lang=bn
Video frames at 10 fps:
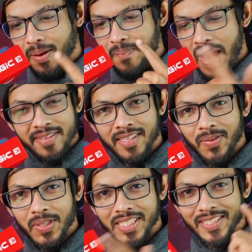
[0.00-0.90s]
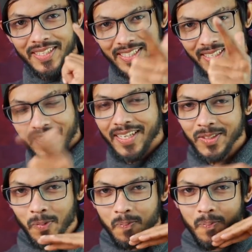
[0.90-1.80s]
একটা ম্যাজিক রয়েছে এটা নিয়ে
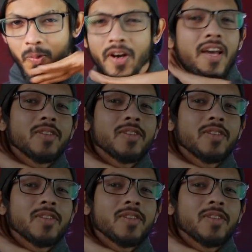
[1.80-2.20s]
একটু পরে